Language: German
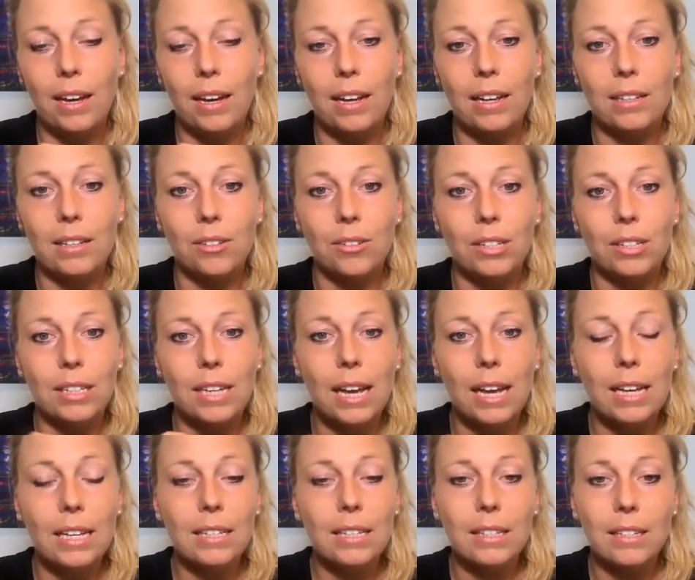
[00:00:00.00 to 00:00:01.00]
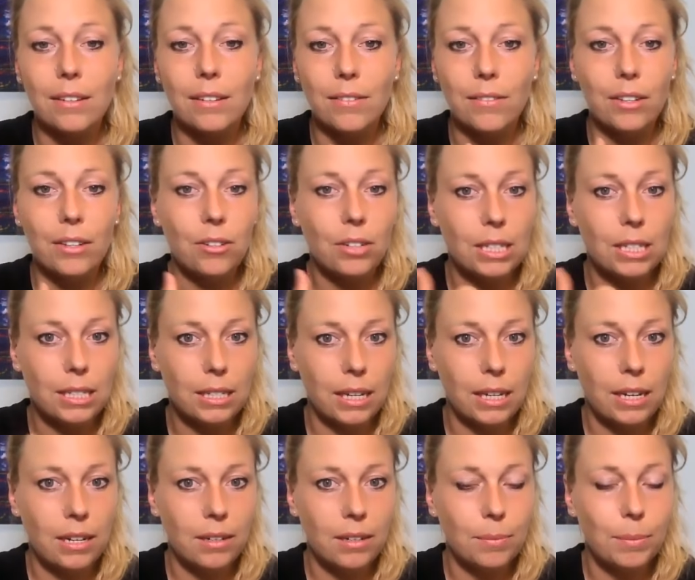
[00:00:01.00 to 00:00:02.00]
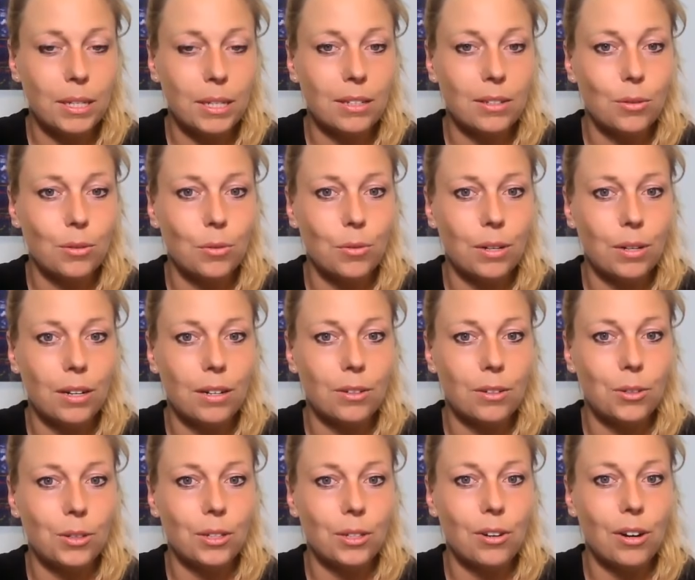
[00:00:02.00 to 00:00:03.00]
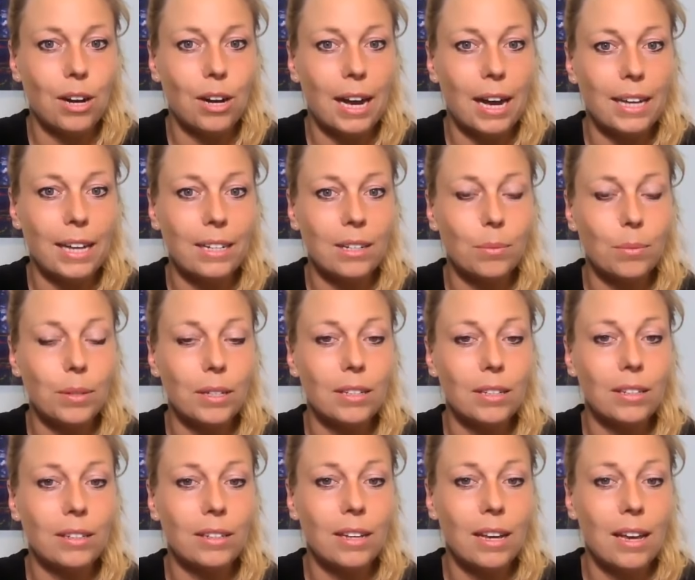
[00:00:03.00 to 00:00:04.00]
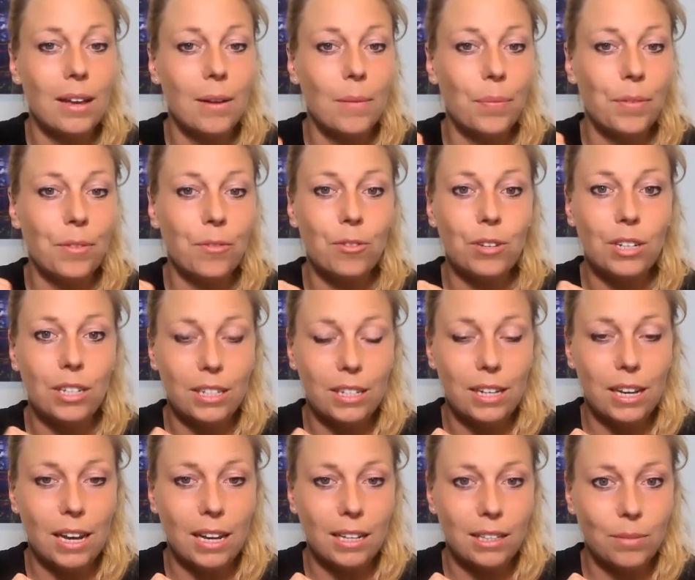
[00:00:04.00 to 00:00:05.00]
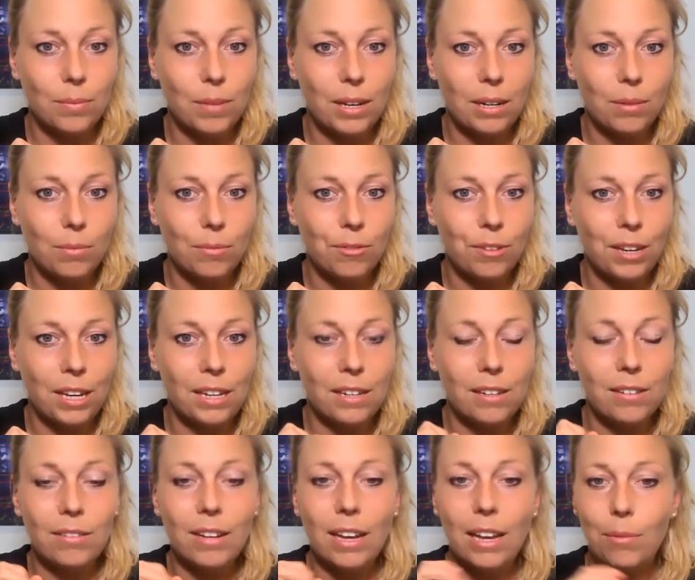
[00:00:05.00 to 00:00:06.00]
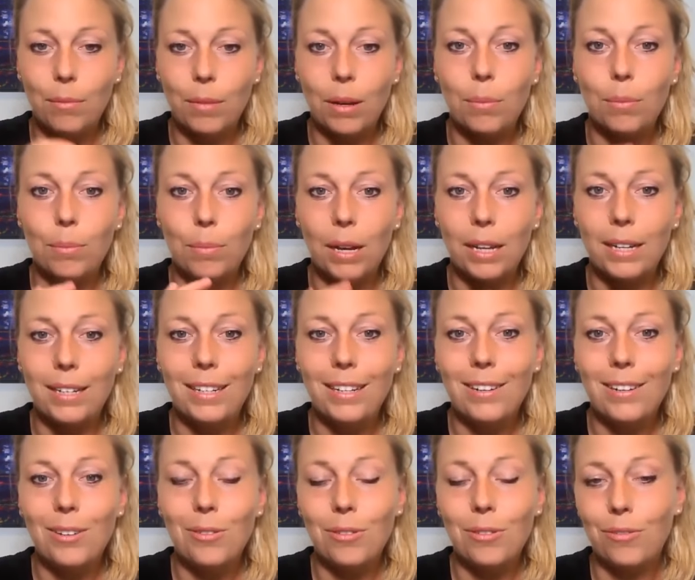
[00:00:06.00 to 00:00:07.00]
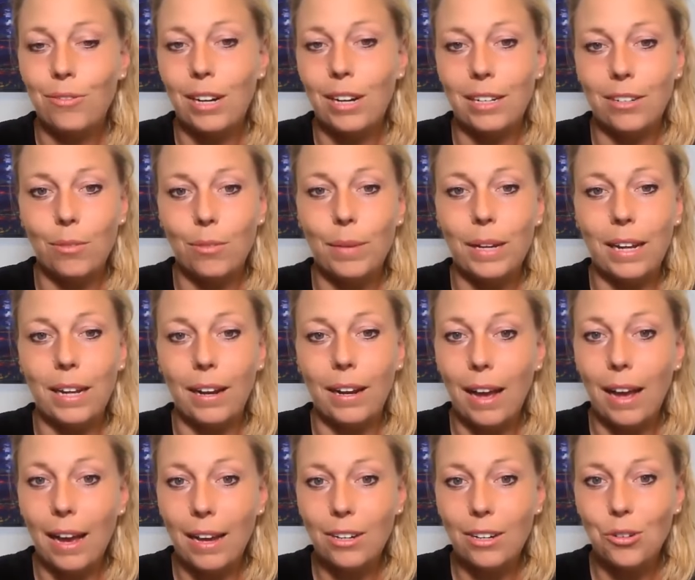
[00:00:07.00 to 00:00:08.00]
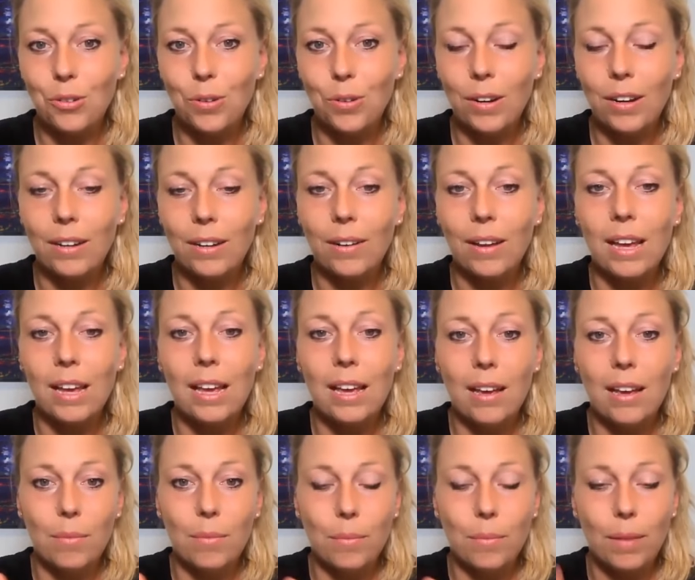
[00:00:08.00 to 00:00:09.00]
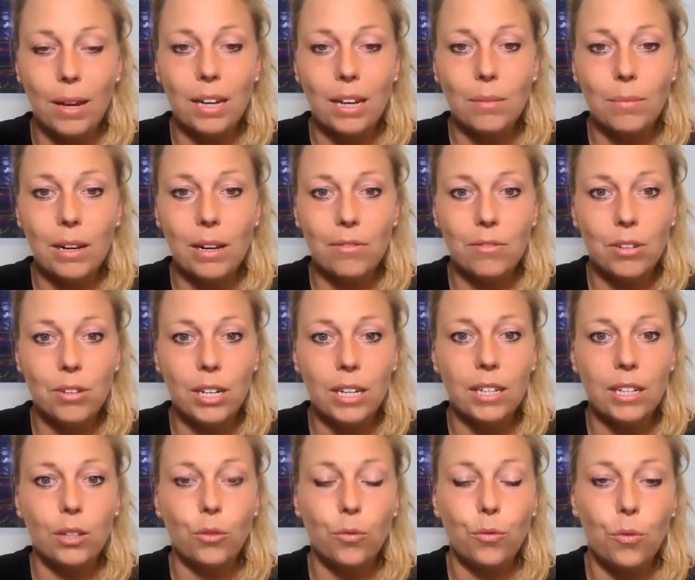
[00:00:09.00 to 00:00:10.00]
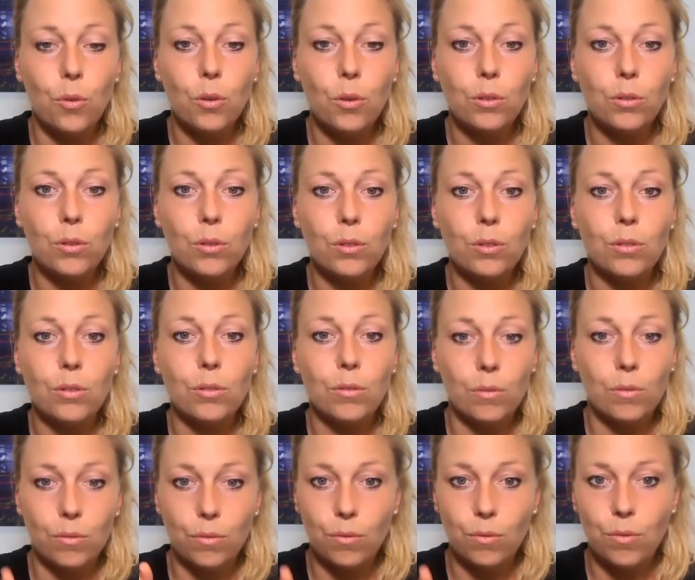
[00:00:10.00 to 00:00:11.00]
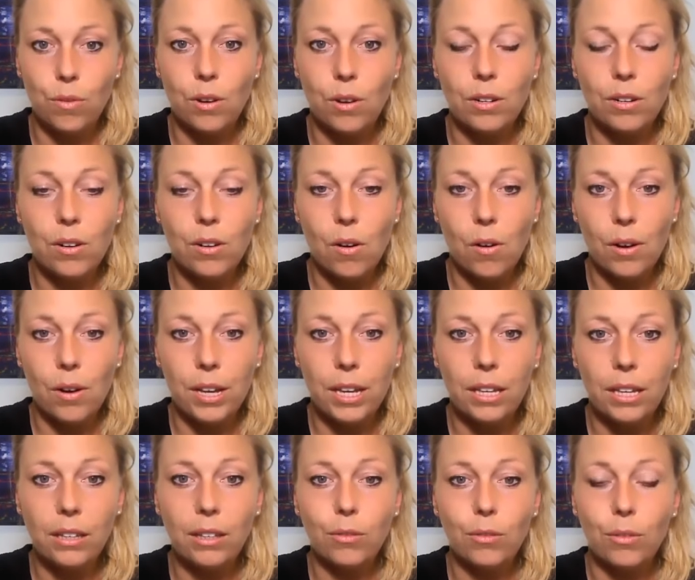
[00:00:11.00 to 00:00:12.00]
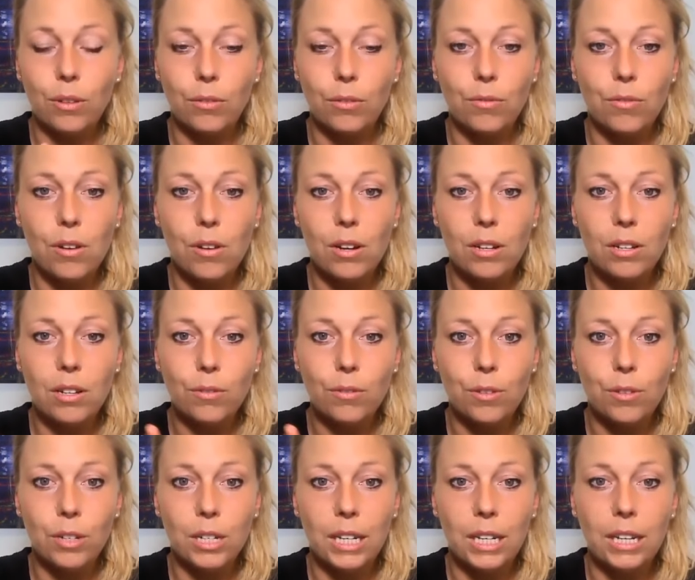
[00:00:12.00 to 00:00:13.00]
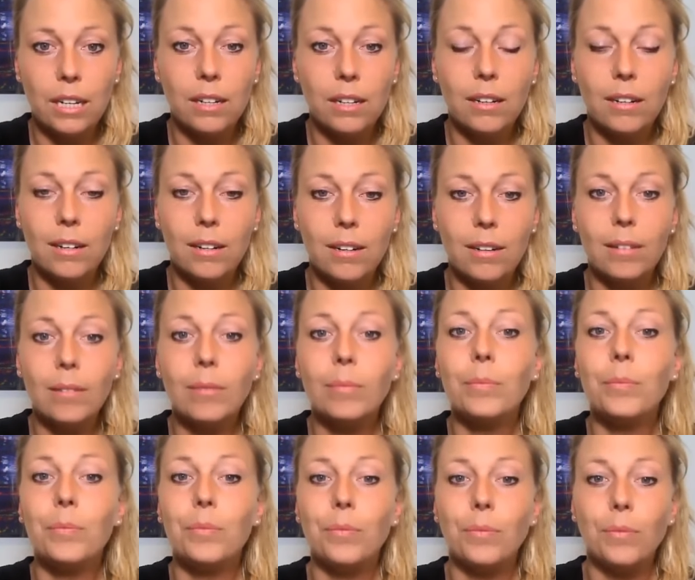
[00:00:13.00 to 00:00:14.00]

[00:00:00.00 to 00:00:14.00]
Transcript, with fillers: Also, das heißt, wenn du jetzt Trainer bist oder natürlich auch Reiter bist, würde ich dir eins mal empfehlen, einmal bei dir und vielleicht auch bei deinen Reitschülern, macht mal wirklich Fotos von euch, von vorne, von hinten